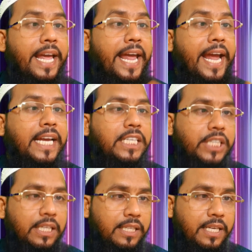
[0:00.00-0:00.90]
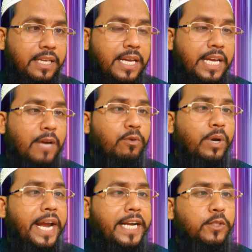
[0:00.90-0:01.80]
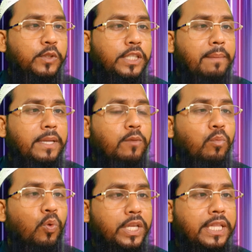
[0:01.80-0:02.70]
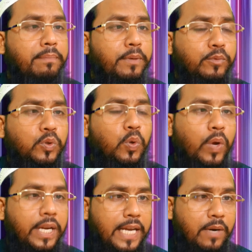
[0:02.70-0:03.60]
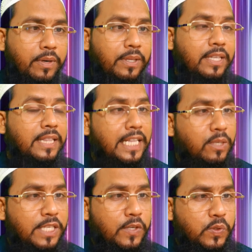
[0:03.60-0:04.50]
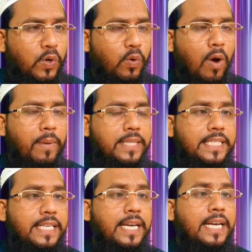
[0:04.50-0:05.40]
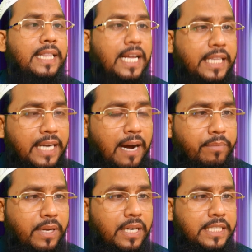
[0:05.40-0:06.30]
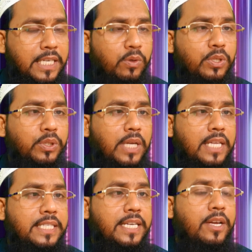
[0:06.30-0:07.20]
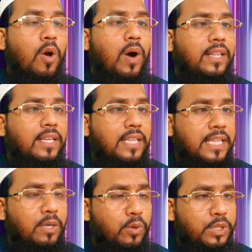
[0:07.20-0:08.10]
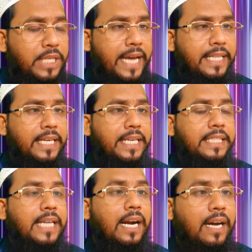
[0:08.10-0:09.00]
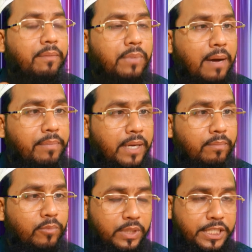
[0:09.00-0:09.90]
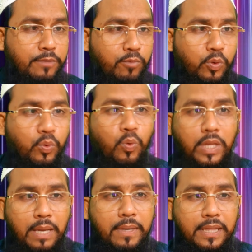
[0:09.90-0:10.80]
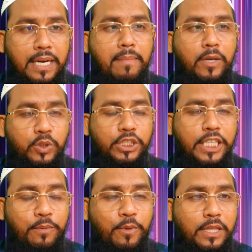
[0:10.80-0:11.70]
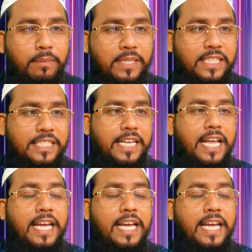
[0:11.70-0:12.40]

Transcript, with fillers: একই সাথে এবং এটা যদি আমাদের বোনেদের বিভিন্ন রোগের কারণে অর্থাৎ তাদের সেক্সুয়াল কম আছে তাদের আপনার ইজাকুলেশন আছে অর্থাৎ তাদের কোনো চাহিদা নেই তারা আপনার ঠিক মতন কথাবার্তা মানুষের সাথে বলতে পারতেছে না